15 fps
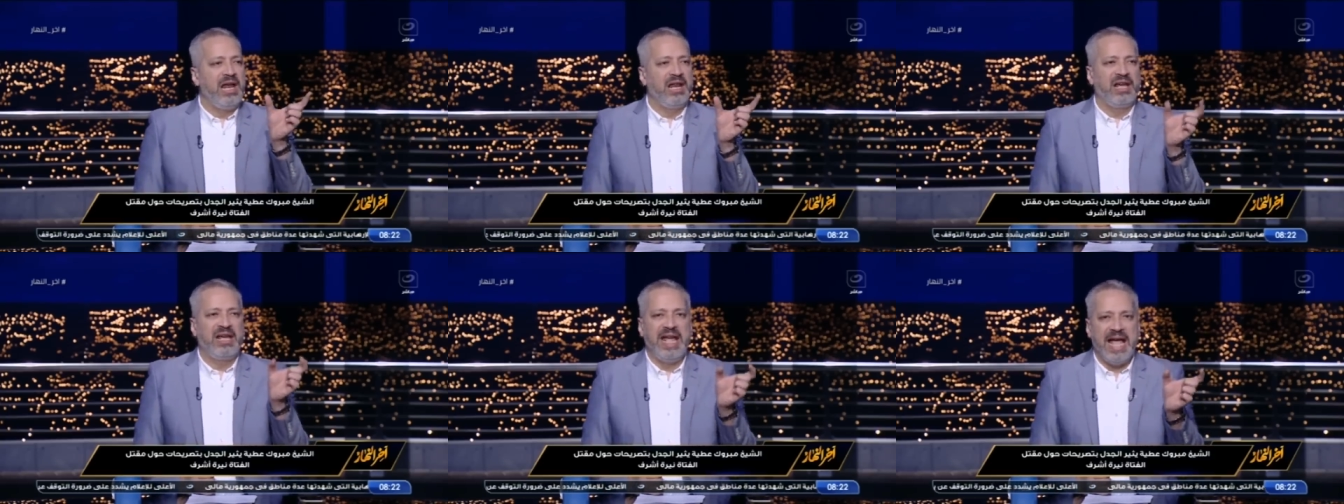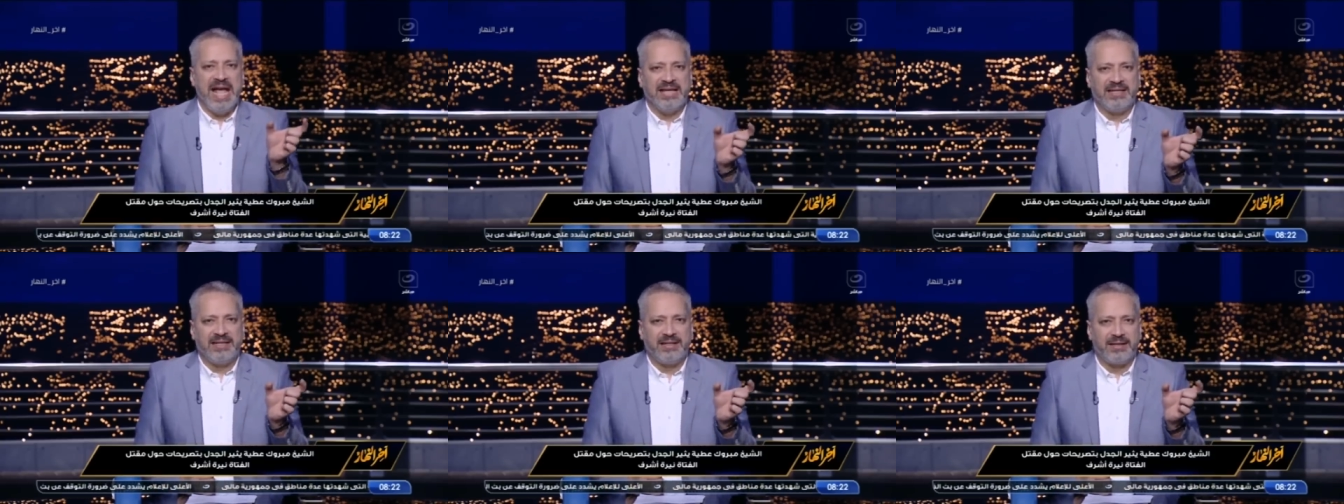
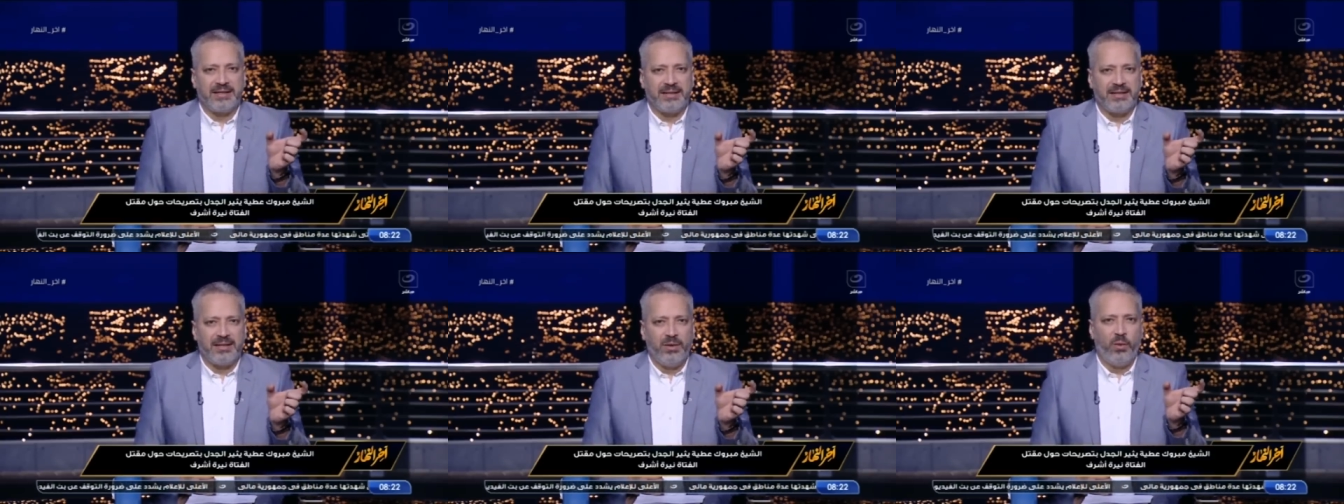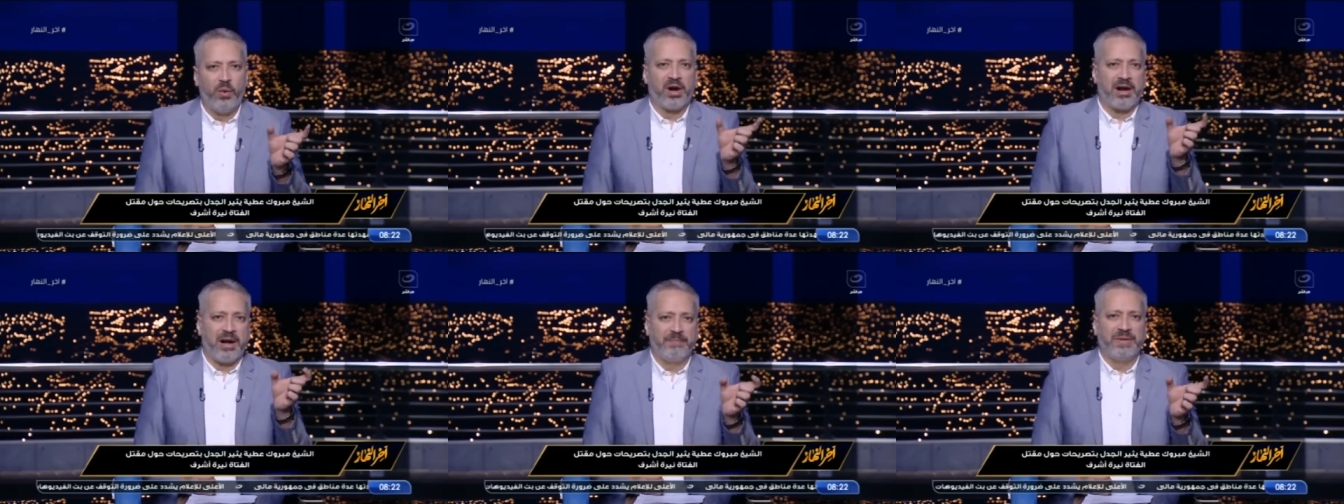القياس
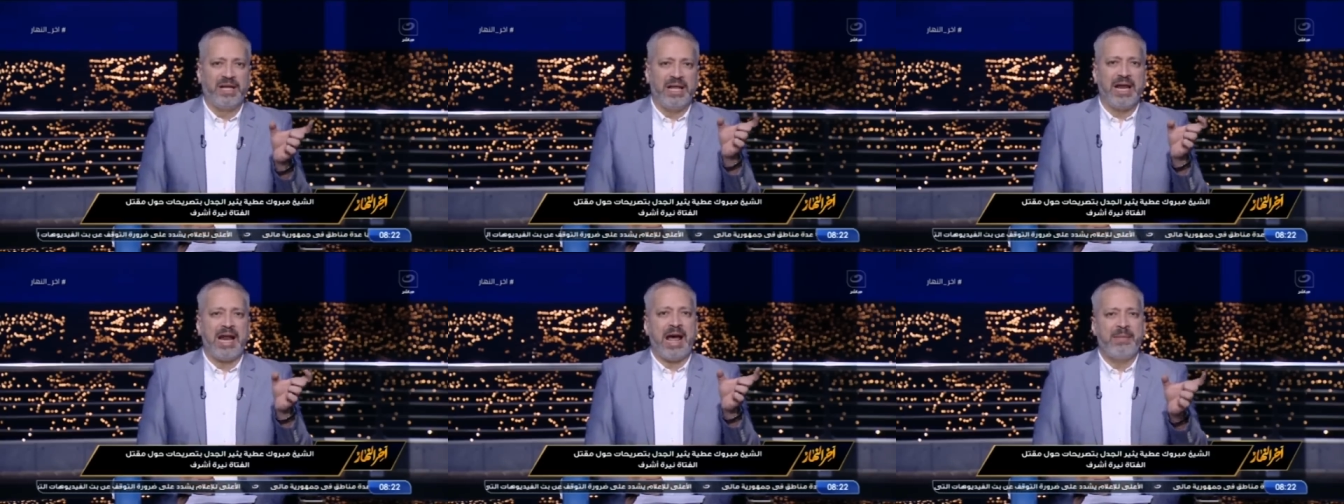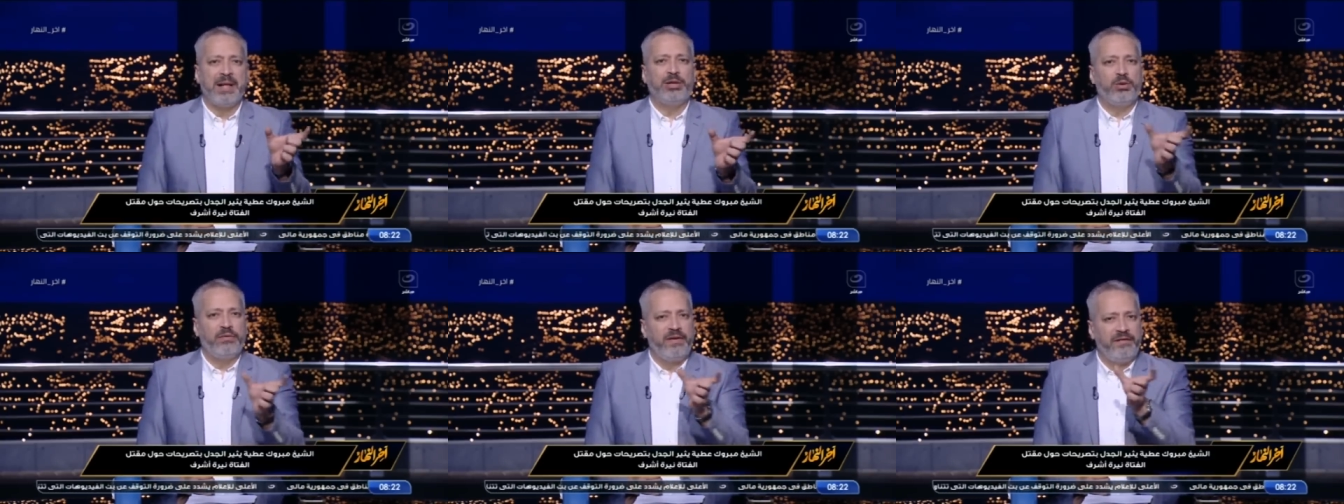والربط اللي انا عملته